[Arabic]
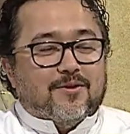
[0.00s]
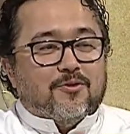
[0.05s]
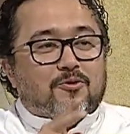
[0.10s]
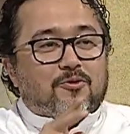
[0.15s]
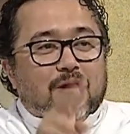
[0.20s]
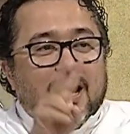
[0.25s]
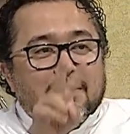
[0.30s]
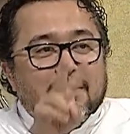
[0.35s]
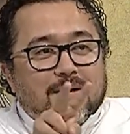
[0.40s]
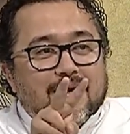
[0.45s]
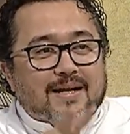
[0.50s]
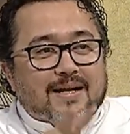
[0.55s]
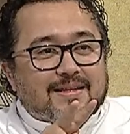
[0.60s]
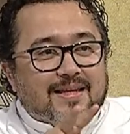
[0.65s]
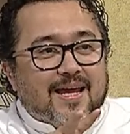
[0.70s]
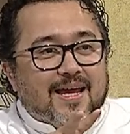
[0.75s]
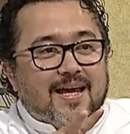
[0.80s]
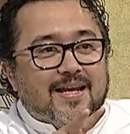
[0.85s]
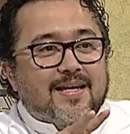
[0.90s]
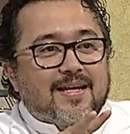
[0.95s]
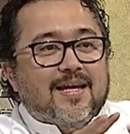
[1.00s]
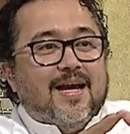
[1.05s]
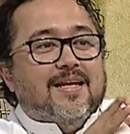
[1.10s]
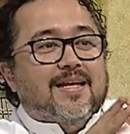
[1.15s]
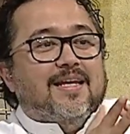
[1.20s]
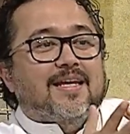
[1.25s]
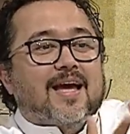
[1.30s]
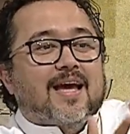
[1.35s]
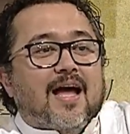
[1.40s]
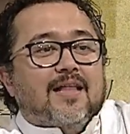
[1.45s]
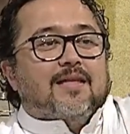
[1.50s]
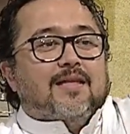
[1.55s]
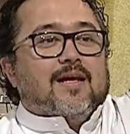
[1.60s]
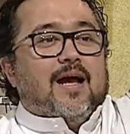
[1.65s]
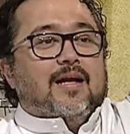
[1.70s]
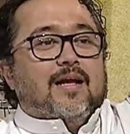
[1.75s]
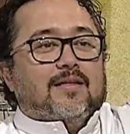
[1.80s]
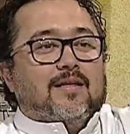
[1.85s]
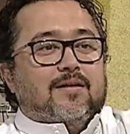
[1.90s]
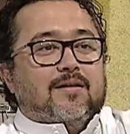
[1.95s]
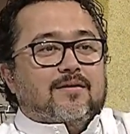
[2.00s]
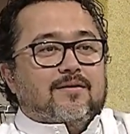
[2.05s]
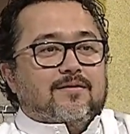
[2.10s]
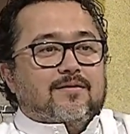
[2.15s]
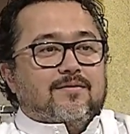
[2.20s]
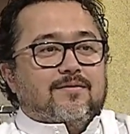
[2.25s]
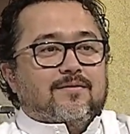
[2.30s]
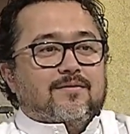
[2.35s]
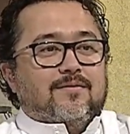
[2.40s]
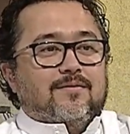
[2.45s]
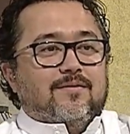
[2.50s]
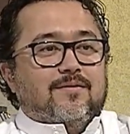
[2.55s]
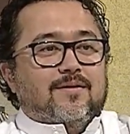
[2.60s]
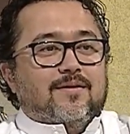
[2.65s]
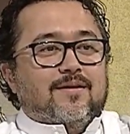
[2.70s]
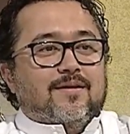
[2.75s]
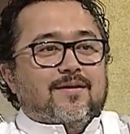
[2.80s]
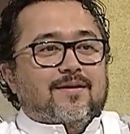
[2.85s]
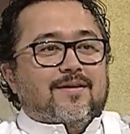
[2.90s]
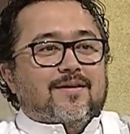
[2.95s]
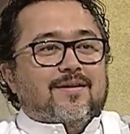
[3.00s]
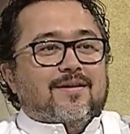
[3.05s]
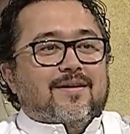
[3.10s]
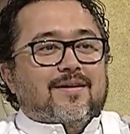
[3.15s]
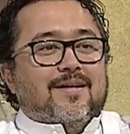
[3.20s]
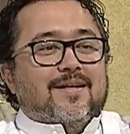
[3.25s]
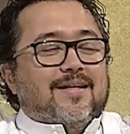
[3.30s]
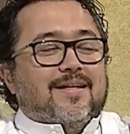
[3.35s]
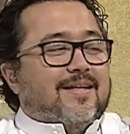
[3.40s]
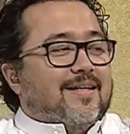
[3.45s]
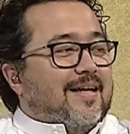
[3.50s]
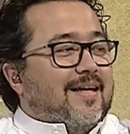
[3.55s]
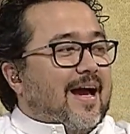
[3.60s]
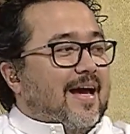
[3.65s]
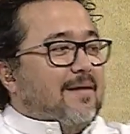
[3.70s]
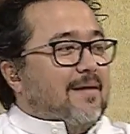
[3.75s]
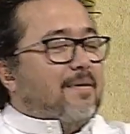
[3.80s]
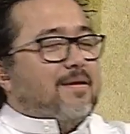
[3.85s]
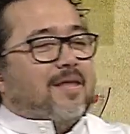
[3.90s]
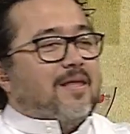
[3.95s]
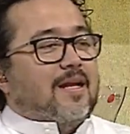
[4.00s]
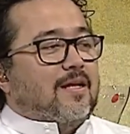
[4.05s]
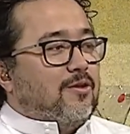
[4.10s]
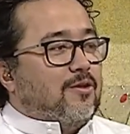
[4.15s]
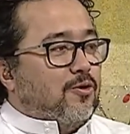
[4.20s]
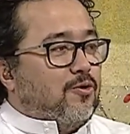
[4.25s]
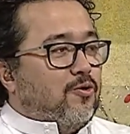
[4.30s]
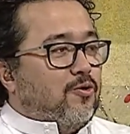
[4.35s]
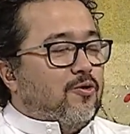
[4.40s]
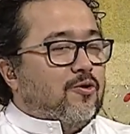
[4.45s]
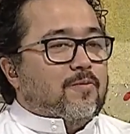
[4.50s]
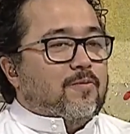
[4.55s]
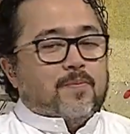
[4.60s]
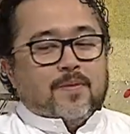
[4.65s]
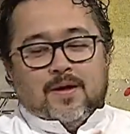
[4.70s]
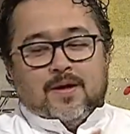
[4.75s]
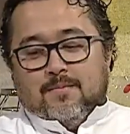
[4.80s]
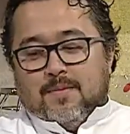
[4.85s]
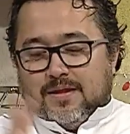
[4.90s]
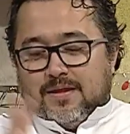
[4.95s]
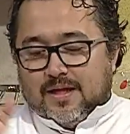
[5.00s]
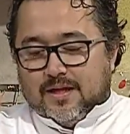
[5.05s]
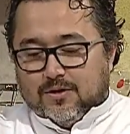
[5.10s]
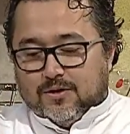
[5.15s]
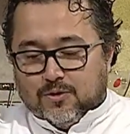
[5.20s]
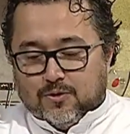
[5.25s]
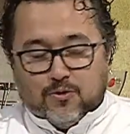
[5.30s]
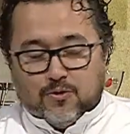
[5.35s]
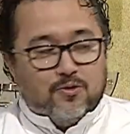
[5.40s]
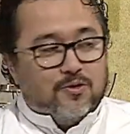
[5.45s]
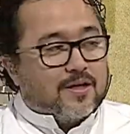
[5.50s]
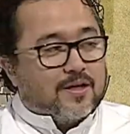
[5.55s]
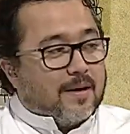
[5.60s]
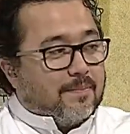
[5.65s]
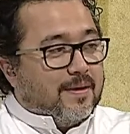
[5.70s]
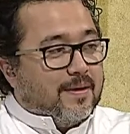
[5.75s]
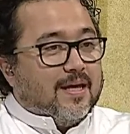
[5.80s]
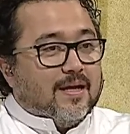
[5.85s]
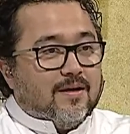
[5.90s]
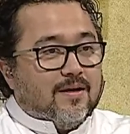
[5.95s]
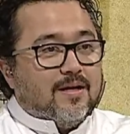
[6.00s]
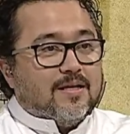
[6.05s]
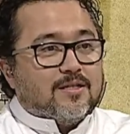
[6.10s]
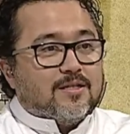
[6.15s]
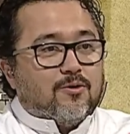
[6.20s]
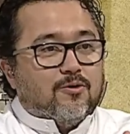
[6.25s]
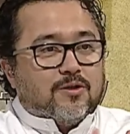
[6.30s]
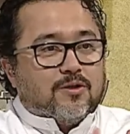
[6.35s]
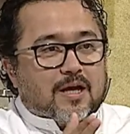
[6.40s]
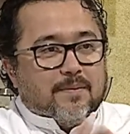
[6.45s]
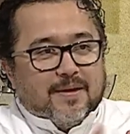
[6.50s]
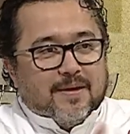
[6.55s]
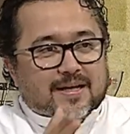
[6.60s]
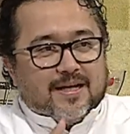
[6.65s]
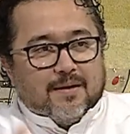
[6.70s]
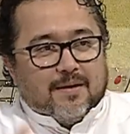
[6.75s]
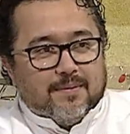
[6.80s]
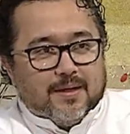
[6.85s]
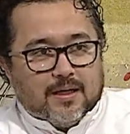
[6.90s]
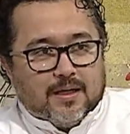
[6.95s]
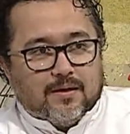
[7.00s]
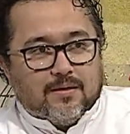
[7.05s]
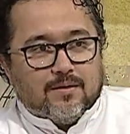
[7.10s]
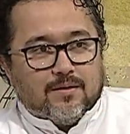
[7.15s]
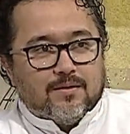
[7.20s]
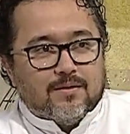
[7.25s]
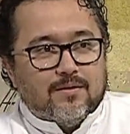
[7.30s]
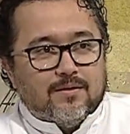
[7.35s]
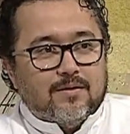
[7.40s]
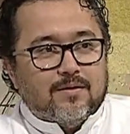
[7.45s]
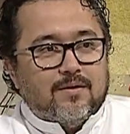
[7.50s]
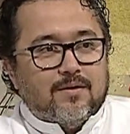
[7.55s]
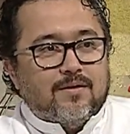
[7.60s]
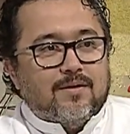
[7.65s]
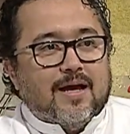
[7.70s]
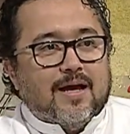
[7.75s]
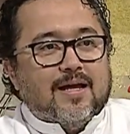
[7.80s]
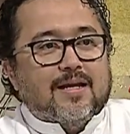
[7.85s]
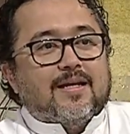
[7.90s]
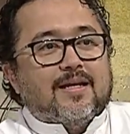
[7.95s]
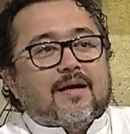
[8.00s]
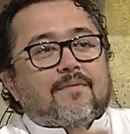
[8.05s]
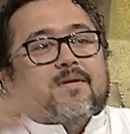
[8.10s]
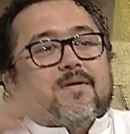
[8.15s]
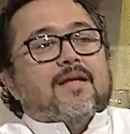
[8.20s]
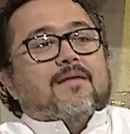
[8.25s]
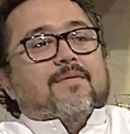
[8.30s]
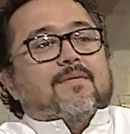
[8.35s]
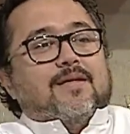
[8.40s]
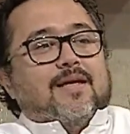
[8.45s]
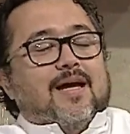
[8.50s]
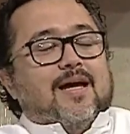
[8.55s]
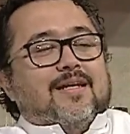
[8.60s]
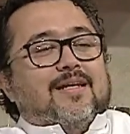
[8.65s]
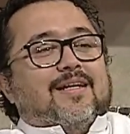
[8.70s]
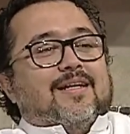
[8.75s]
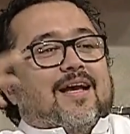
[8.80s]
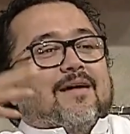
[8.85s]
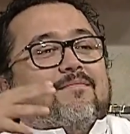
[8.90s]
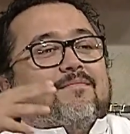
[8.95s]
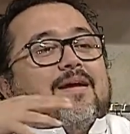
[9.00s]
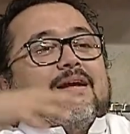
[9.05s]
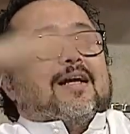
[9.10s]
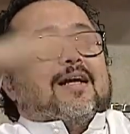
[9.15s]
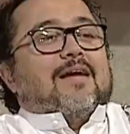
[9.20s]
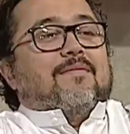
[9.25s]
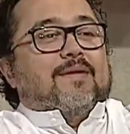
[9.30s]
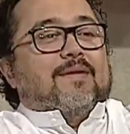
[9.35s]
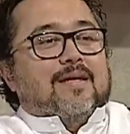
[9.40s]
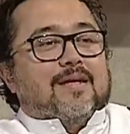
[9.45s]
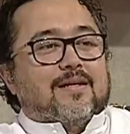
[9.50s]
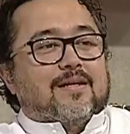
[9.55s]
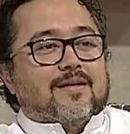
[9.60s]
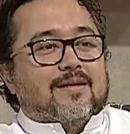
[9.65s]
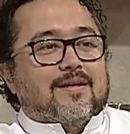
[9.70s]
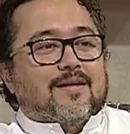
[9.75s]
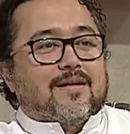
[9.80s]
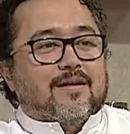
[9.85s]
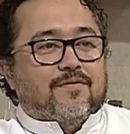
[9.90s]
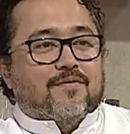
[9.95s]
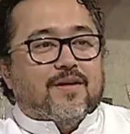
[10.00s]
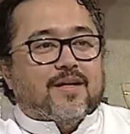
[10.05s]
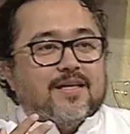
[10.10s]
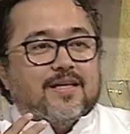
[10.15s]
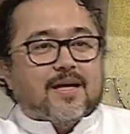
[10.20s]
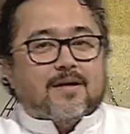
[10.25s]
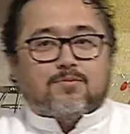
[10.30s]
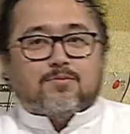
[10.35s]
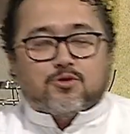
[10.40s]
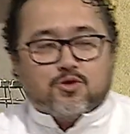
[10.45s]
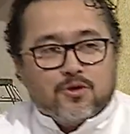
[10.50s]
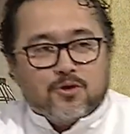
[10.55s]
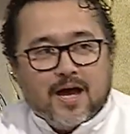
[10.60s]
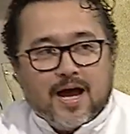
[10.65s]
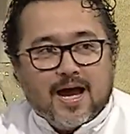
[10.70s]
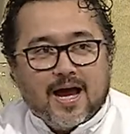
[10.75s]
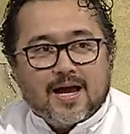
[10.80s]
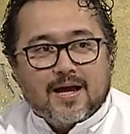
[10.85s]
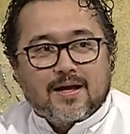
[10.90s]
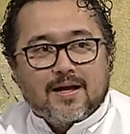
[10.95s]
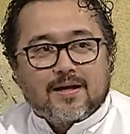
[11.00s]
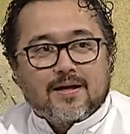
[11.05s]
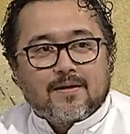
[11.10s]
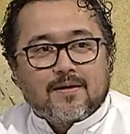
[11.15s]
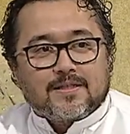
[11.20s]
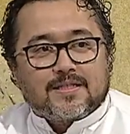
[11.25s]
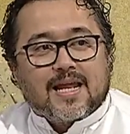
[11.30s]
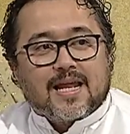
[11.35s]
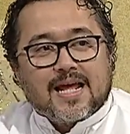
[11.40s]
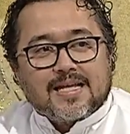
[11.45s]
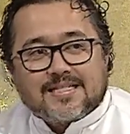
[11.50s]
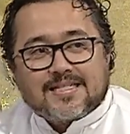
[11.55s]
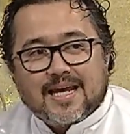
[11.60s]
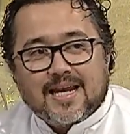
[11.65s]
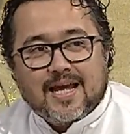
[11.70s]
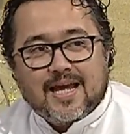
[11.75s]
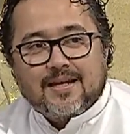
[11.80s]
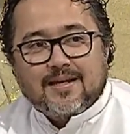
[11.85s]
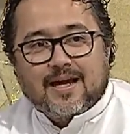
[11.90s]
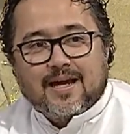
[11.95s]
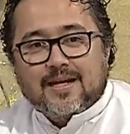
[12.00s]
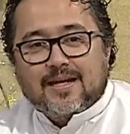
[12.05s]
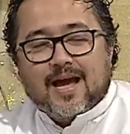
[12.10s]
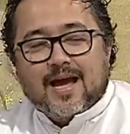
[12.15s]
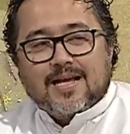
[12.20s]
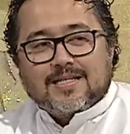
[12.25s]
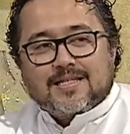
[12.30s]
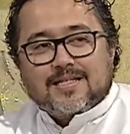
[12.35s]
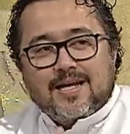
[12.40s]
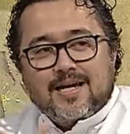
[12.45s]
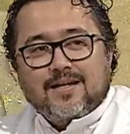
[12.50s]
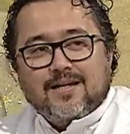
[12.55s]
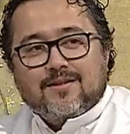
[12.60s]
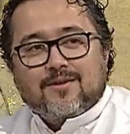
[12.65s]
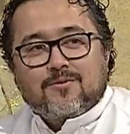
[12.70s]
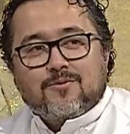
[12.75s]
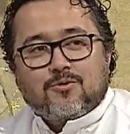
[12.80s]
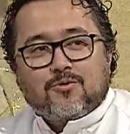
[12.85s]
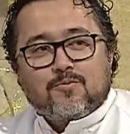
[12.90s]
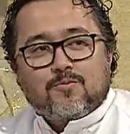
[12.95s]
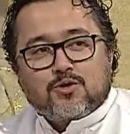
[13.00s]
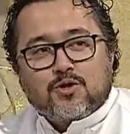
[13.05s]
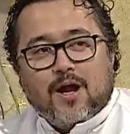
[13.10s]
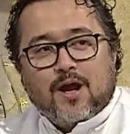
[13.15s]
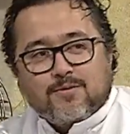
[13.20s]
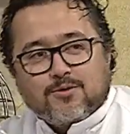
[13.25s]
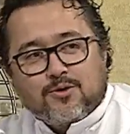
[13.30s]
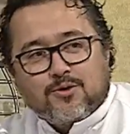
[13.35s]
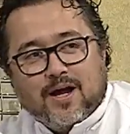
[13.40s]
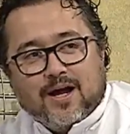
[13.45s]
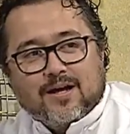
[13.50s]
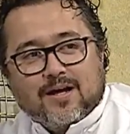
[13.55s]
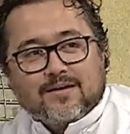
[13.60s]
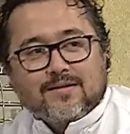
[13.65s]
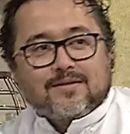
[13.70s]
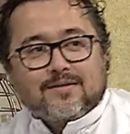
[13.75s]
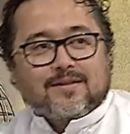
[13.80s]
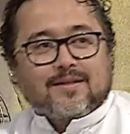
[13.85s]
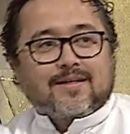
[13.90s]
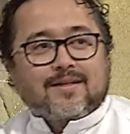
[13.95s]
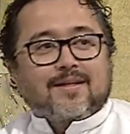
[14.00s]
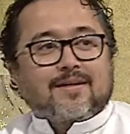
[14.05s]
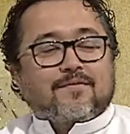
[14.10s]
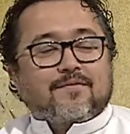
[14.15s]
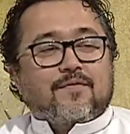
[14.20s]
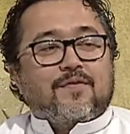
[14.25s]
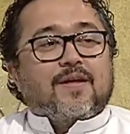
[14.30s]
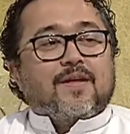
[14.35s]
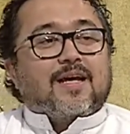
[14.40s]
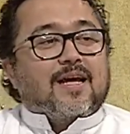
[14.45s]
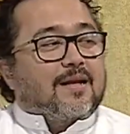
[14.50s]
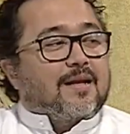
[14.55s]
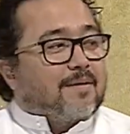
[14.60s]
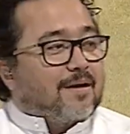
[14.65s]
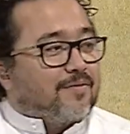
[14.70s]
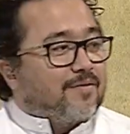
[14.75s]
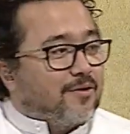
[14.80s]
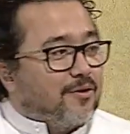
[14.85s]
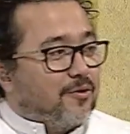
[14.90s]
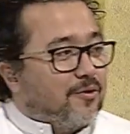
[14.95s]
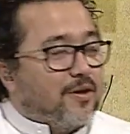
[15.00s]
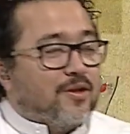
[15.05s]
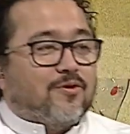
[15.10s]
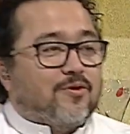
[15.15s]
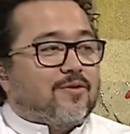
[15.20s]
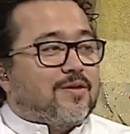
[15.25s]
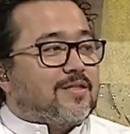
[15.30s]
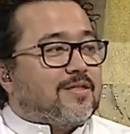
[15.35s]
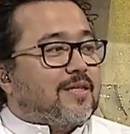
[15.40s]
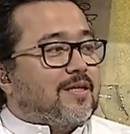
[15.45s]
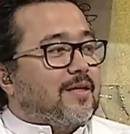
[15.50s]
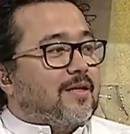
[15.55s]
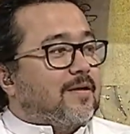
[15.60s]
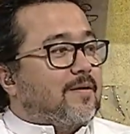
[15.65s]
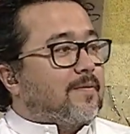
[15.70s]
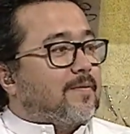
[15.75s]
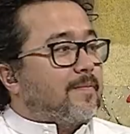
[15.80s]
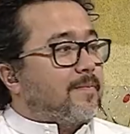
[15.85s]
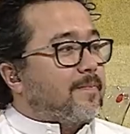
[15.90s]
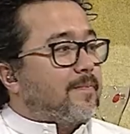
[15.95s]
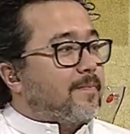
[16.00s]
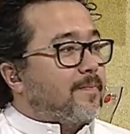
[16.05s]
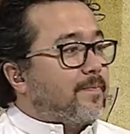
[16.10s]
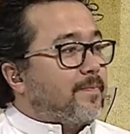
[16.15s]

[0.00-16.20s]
تقولها مرتين يعني هي اكثر آه. كيف يعني يعني مثلا تقول مثلا تقول كبير اذا قلت كبير كبير بيك بيك يعني, يعني كبير, كبير يعني مره كبير, يعني مرة كبير. في كذا بسرعه جلن جلن يعني اسرع تقول بسرعه بسرعه ففي كلمات في اللغه طيب الانجليزيه احنا عادي في